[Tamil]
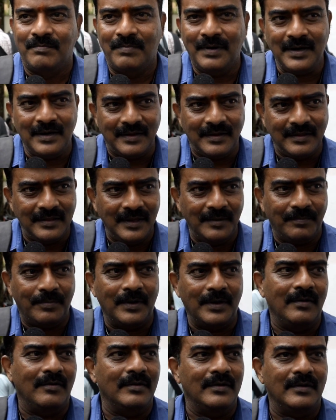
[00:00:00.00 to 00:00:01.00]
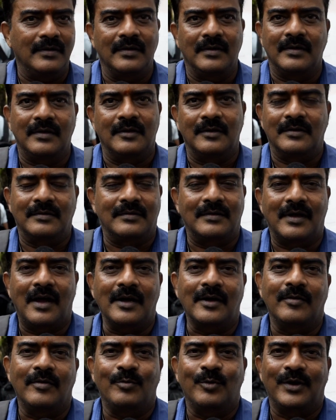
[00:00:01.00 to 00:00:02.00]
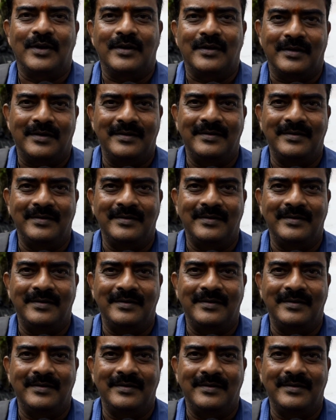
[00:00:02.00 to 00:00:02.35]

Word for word: பட் இந்த படம் வந்து தாங்கவே முடியல